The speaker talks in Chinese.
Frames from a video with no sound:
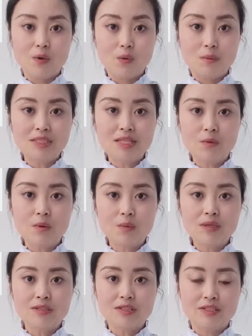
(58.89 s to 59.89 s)
我们在问
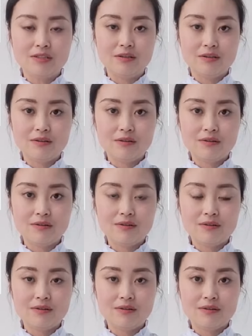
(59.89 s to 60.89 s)
问题，
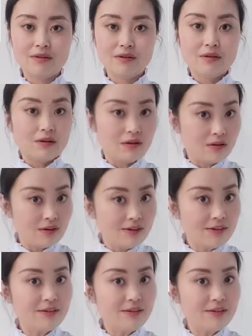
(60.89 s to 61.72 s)
啊。